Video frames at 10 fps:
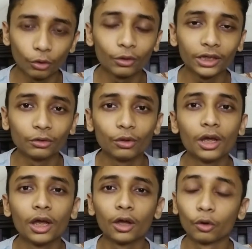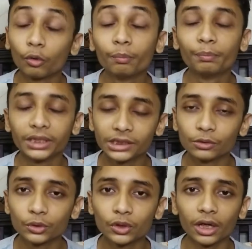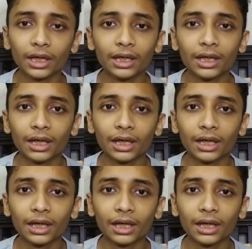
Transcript: তখন একটু খুব বেশি ইউজ হয়